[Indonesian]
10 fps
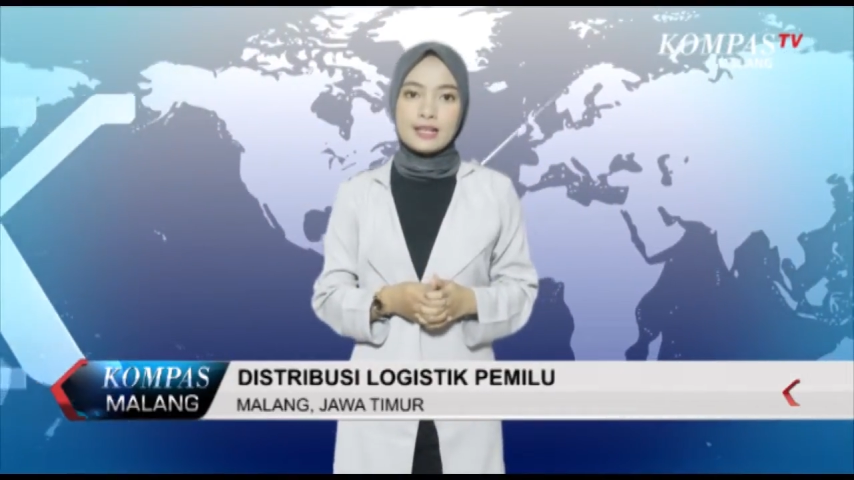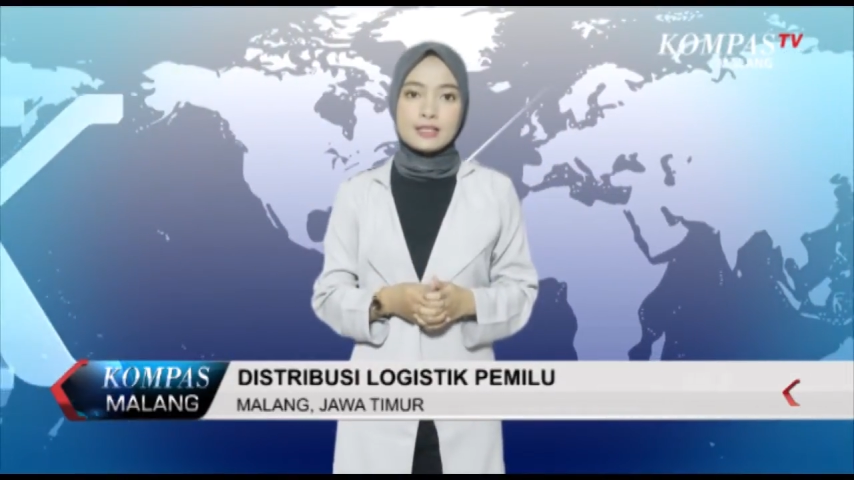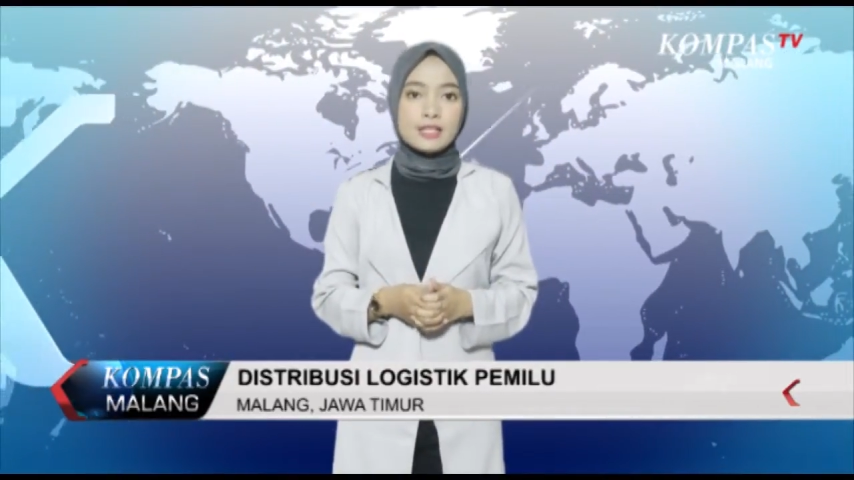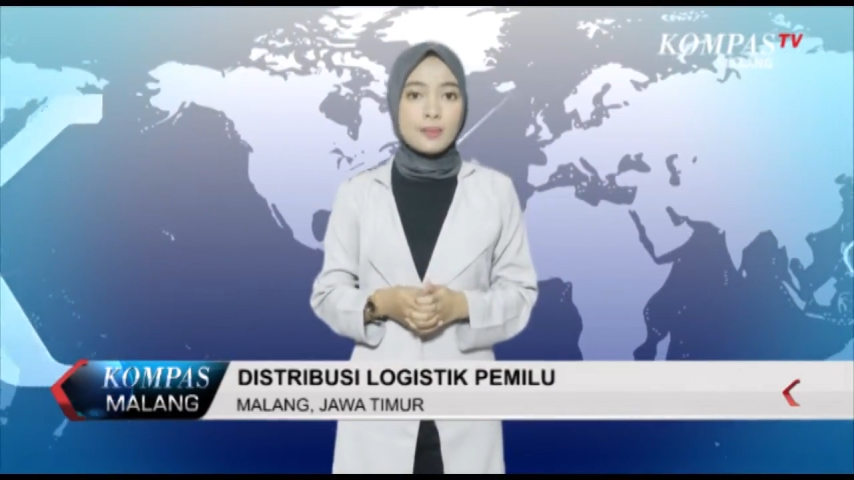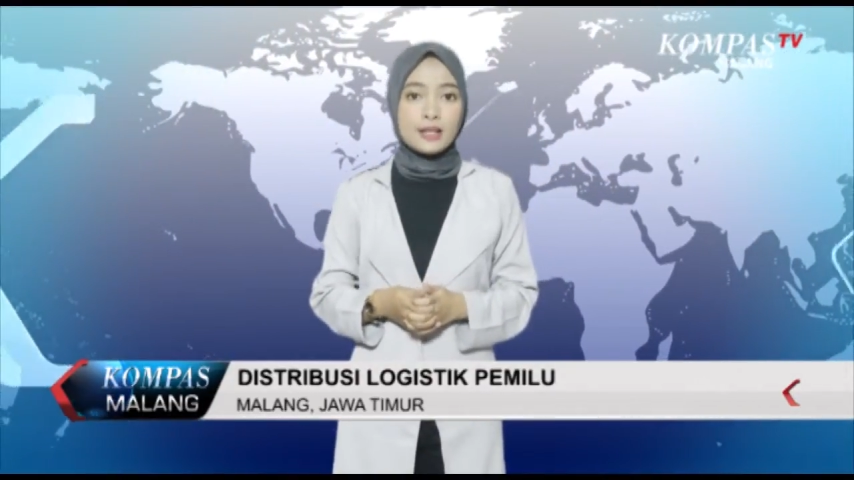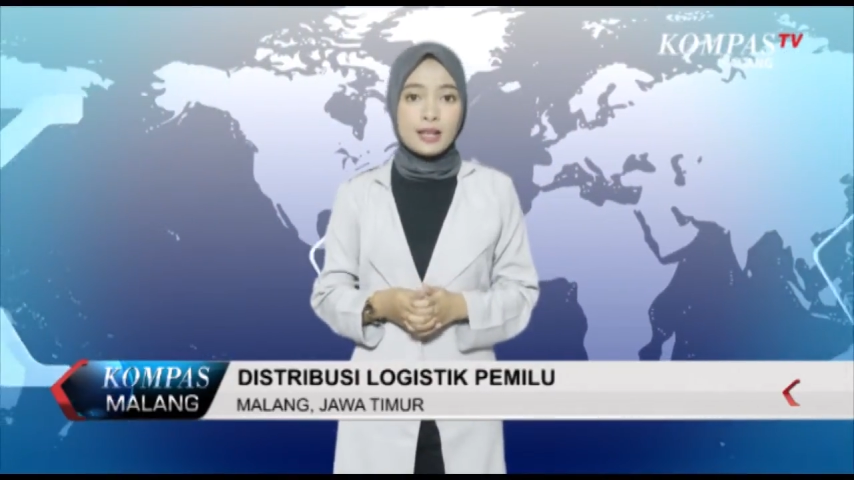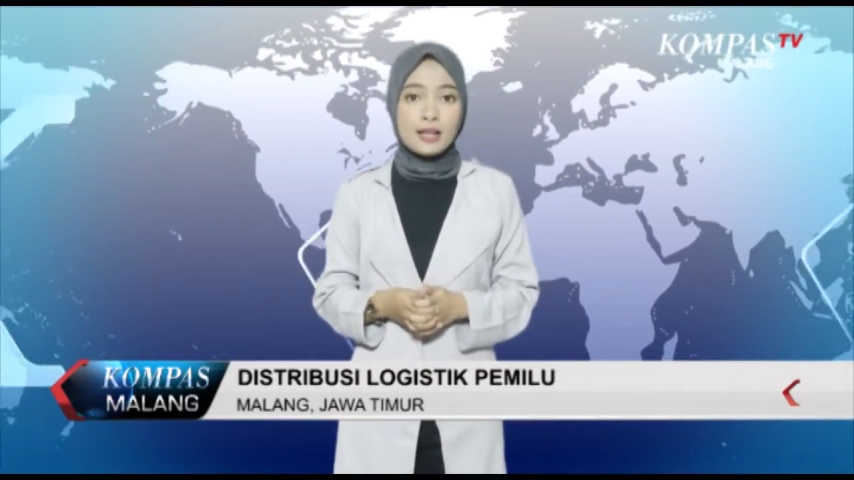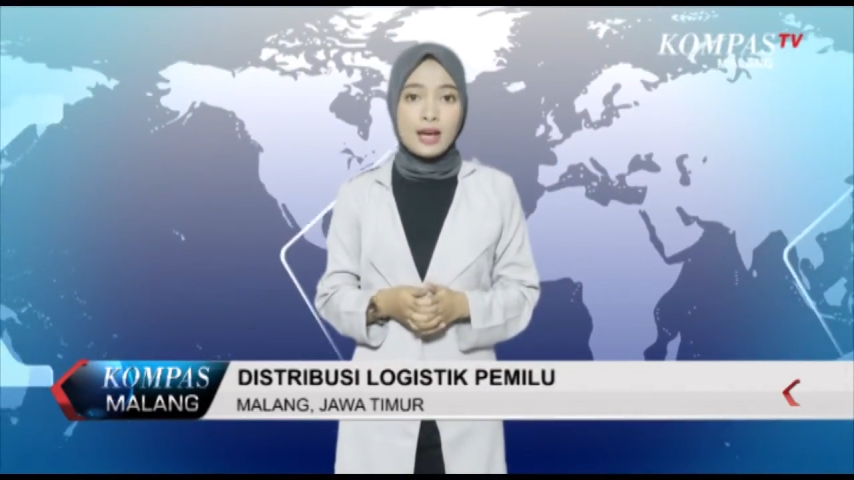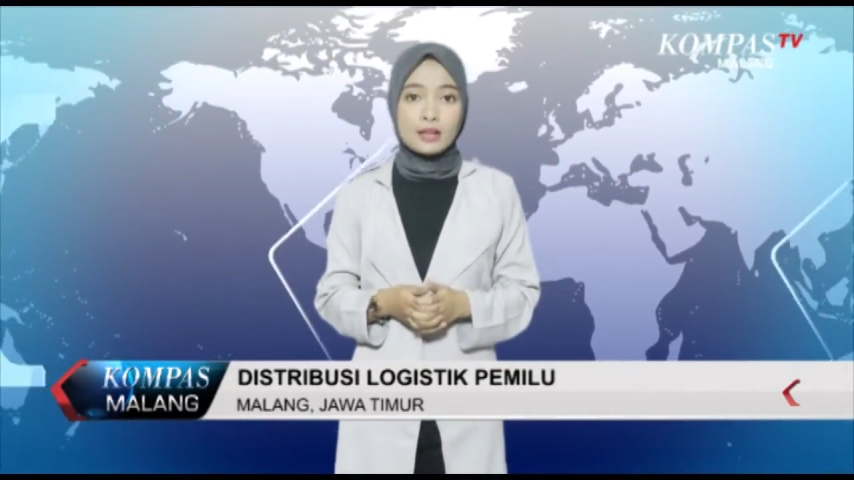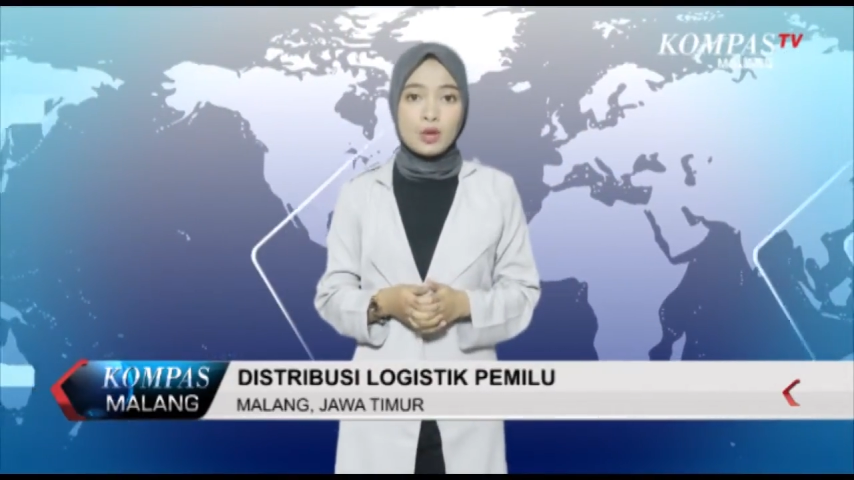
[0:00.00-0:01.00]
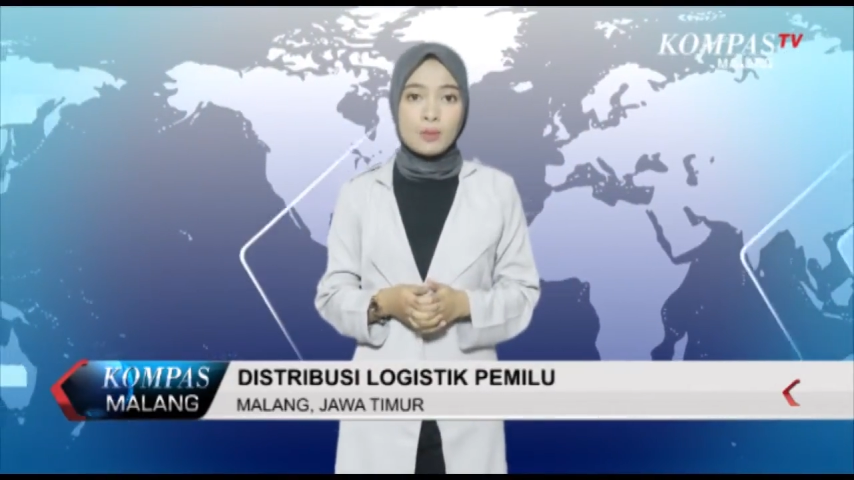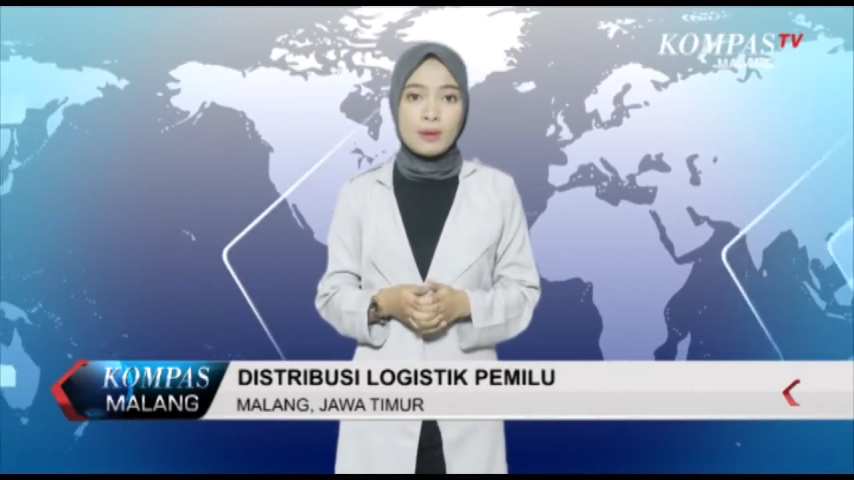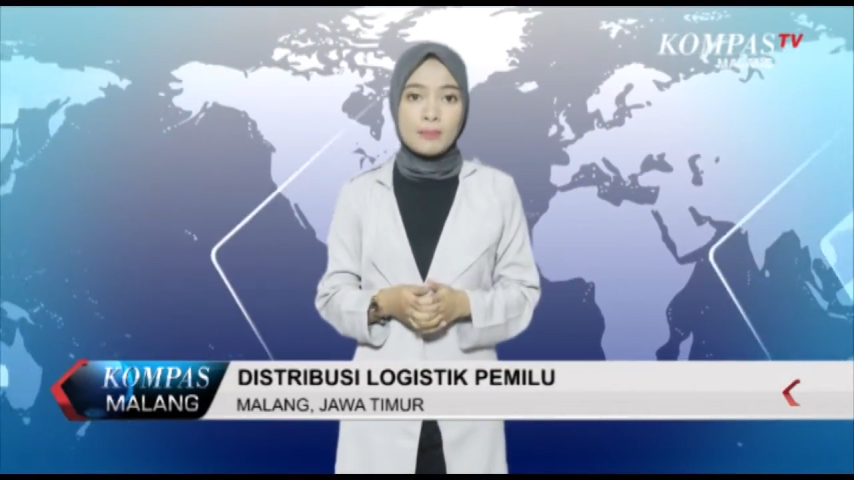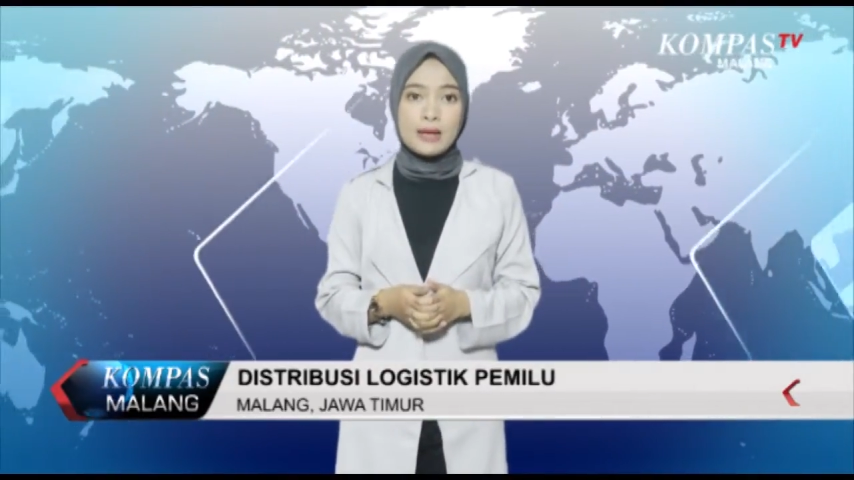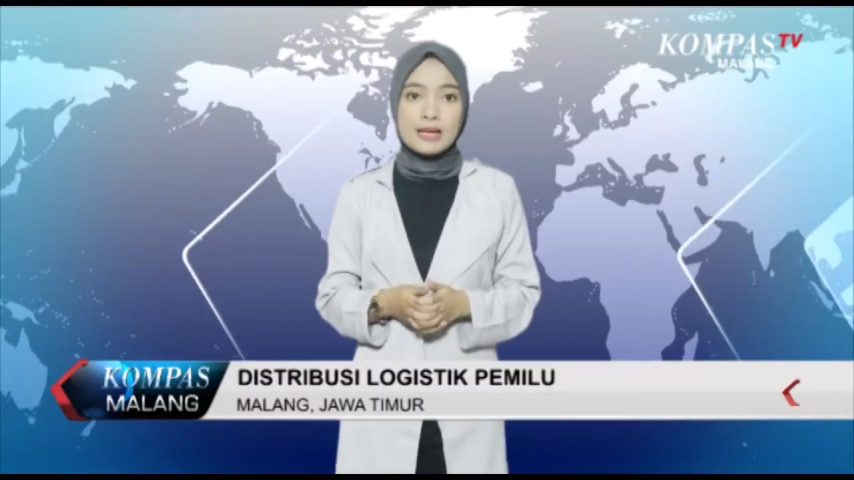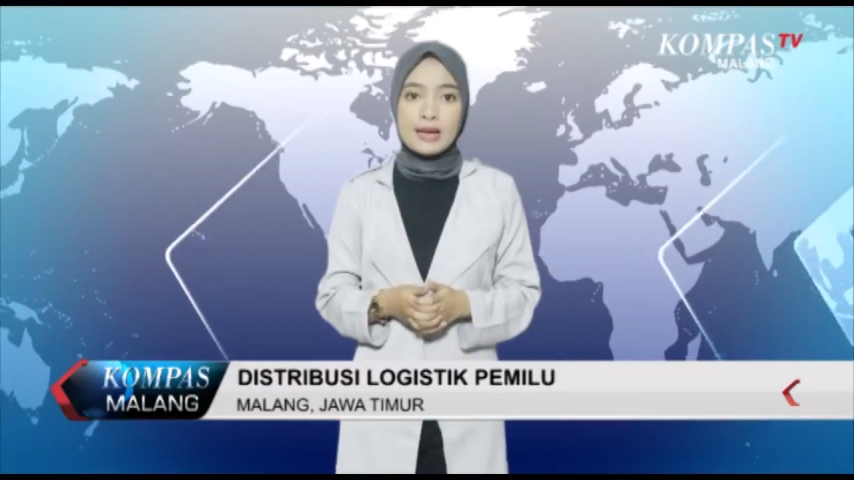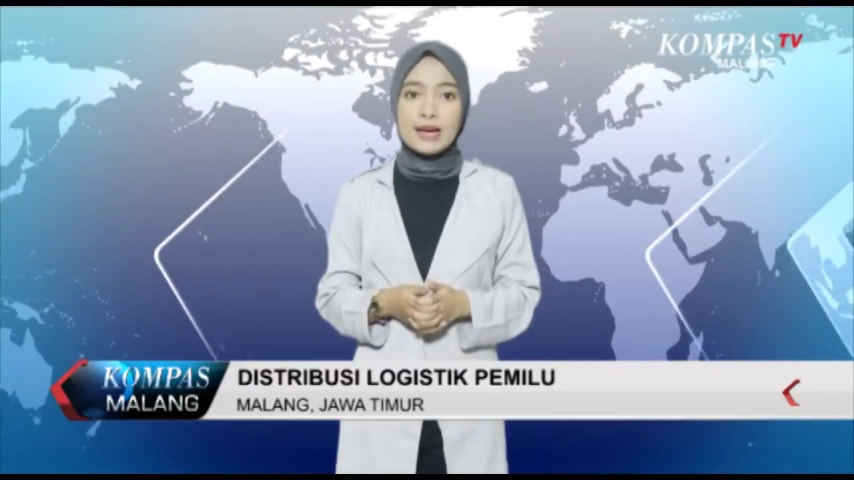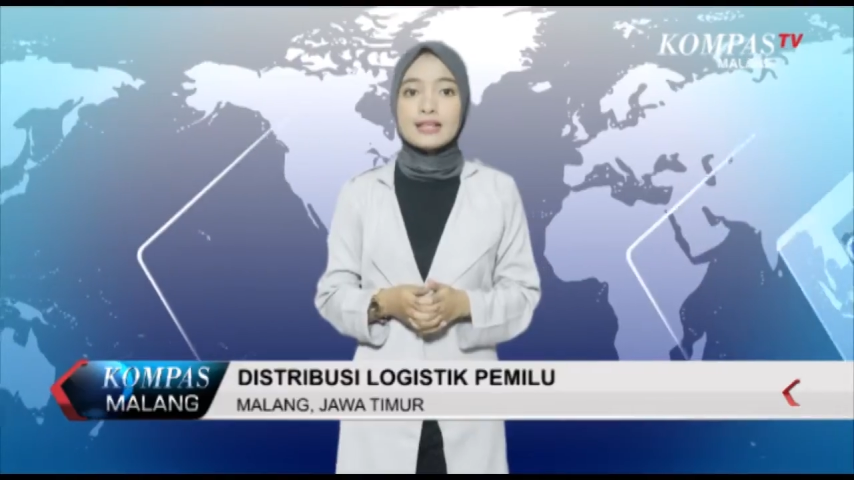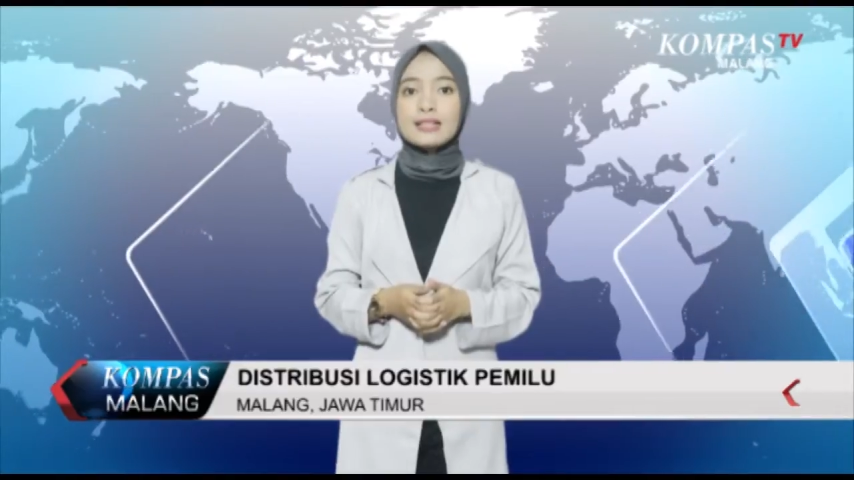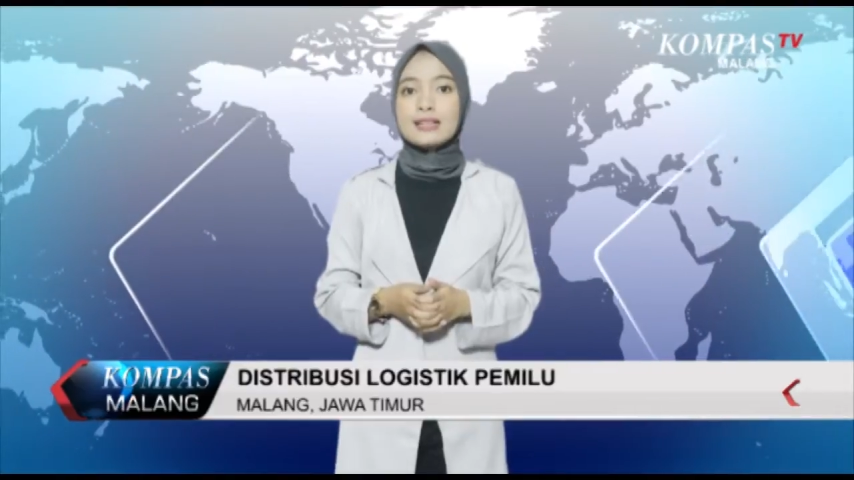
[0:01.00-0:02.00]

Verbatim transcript: kecamatan atau PPK